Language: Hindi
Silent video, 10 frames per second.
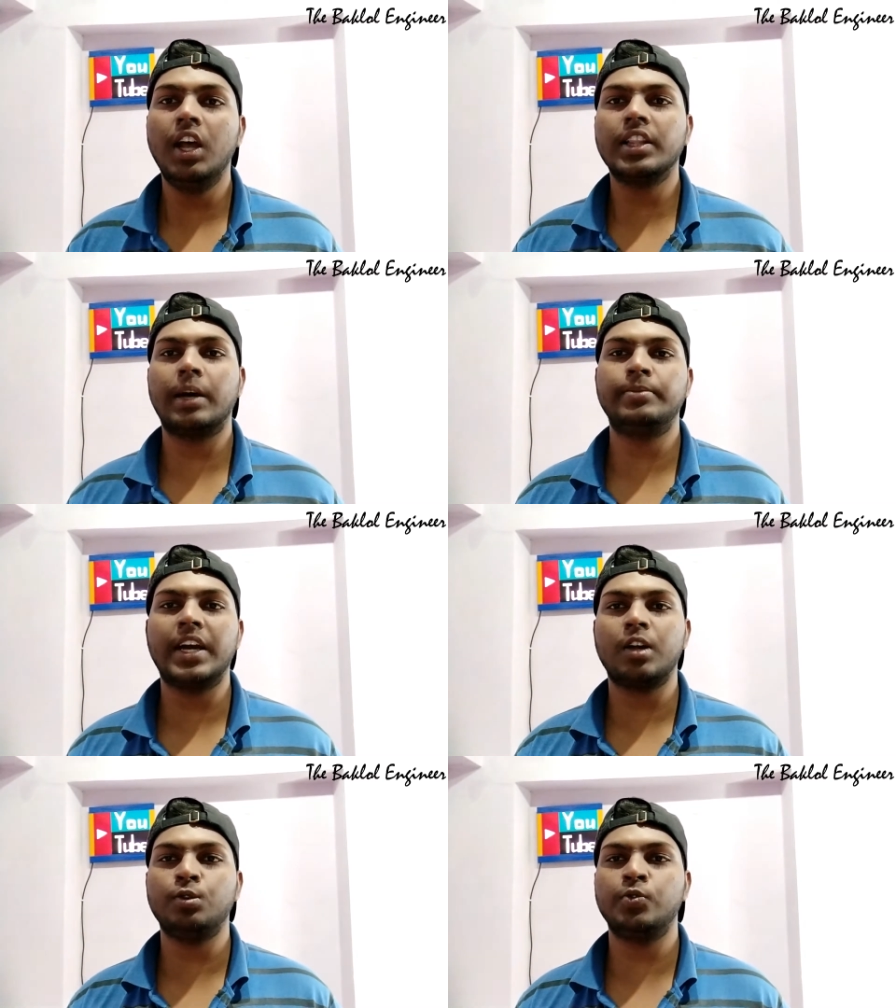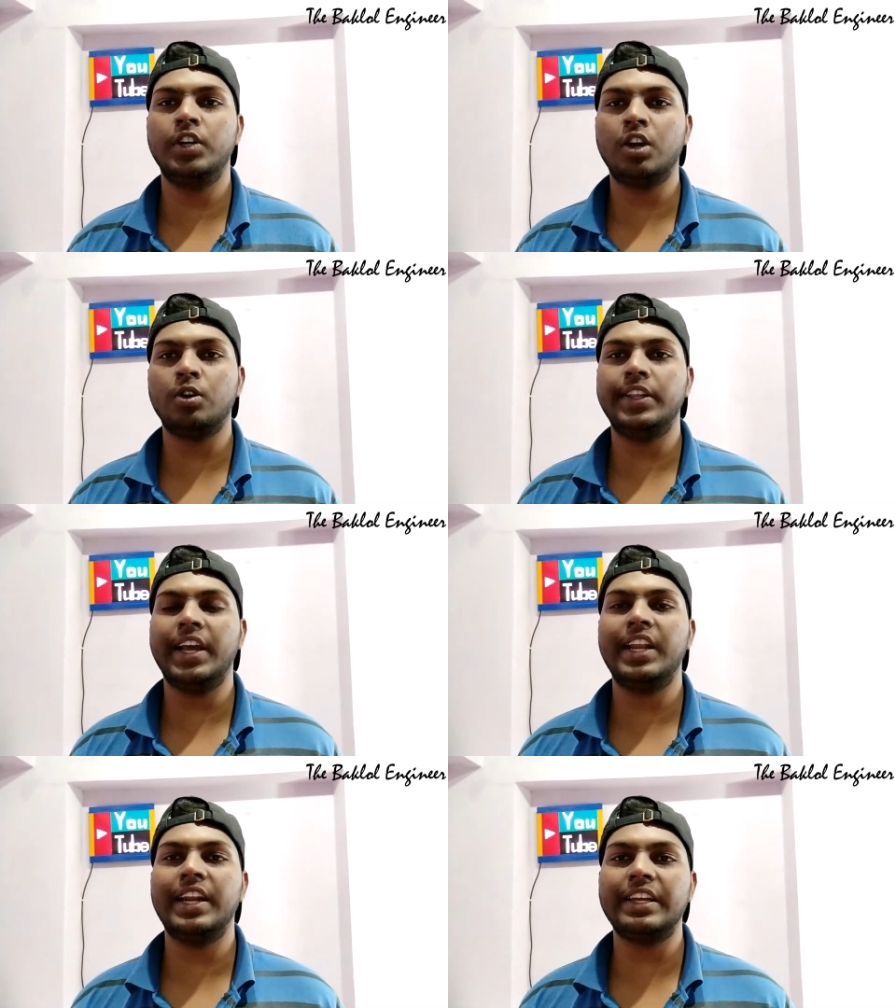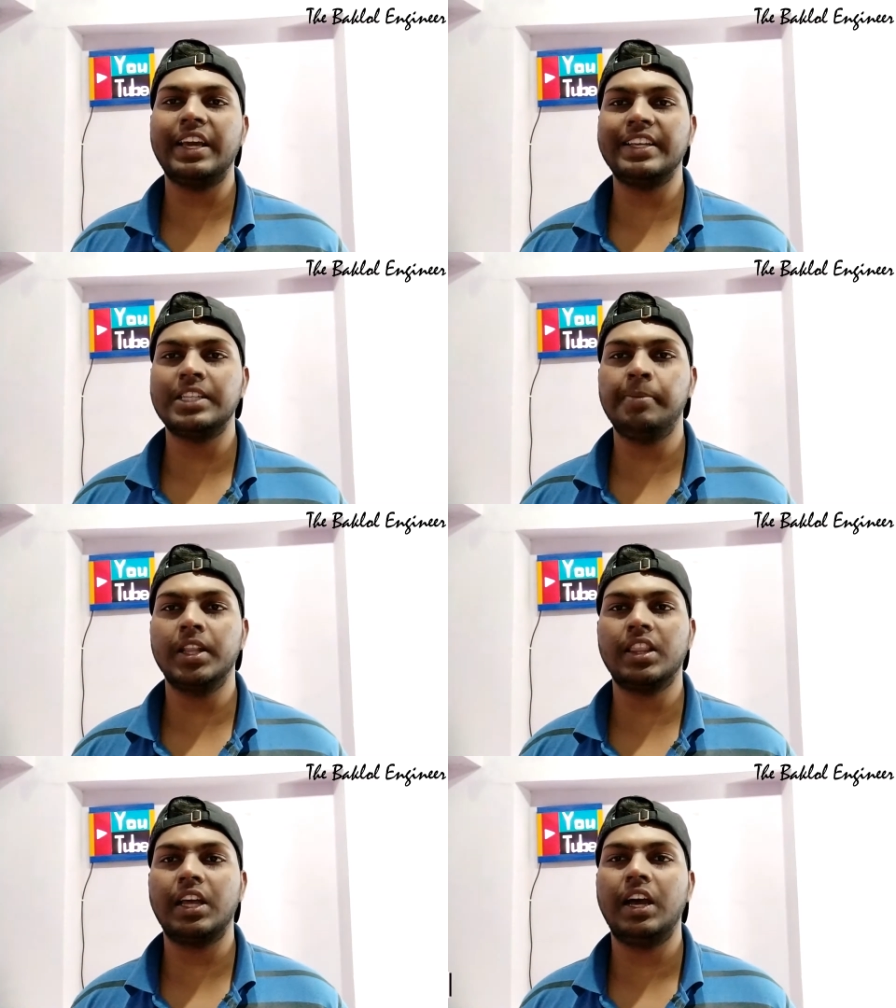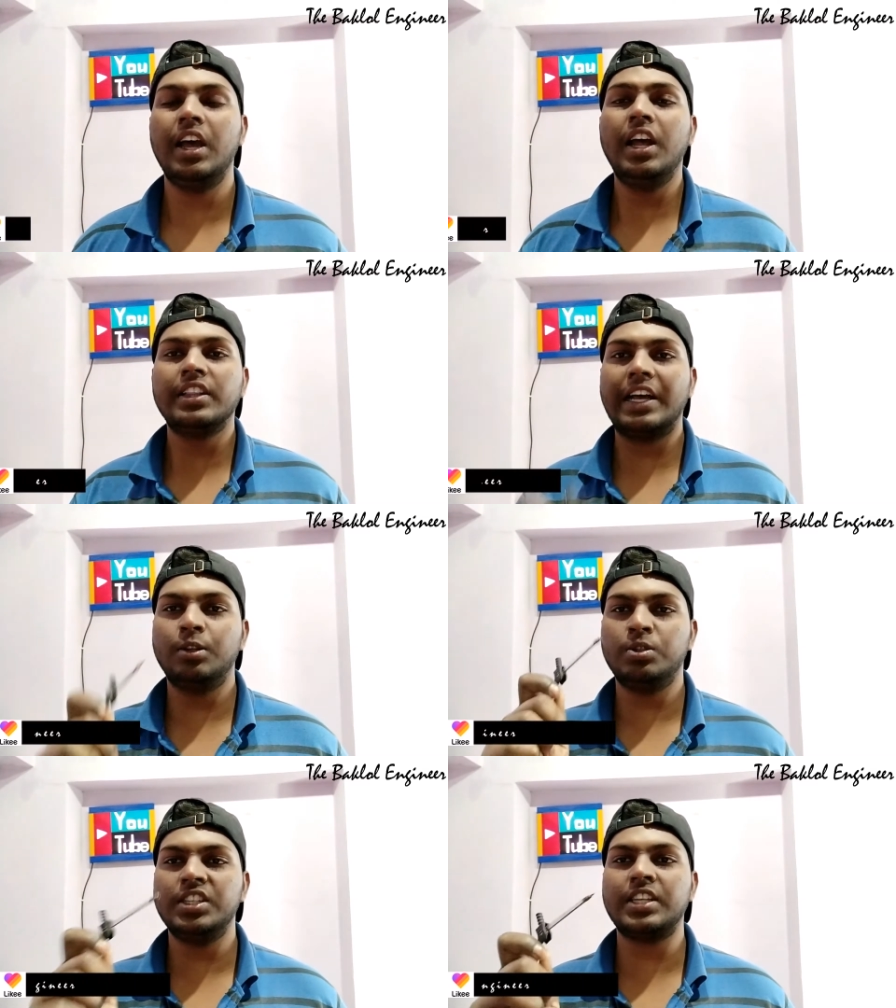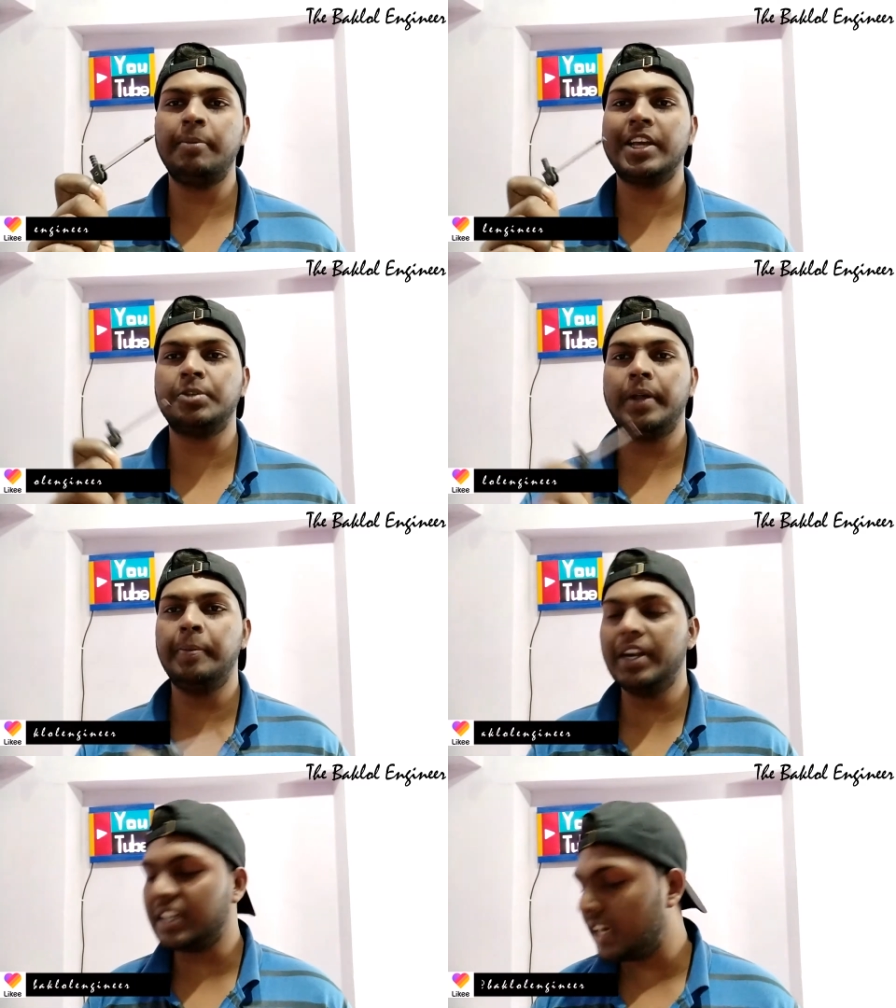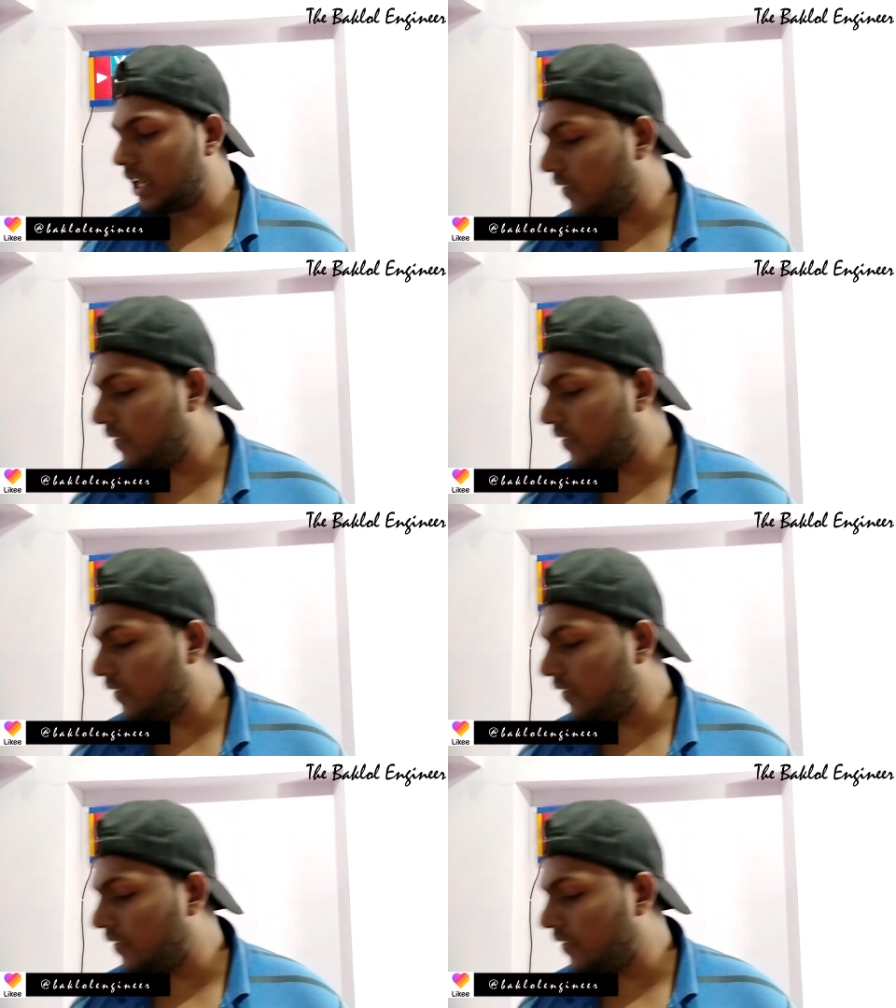तो आप जाकर उस वीडियो को देख लेना कि कैसे बनता है तो आज उसी से हम एक्सपेरिमेंट करने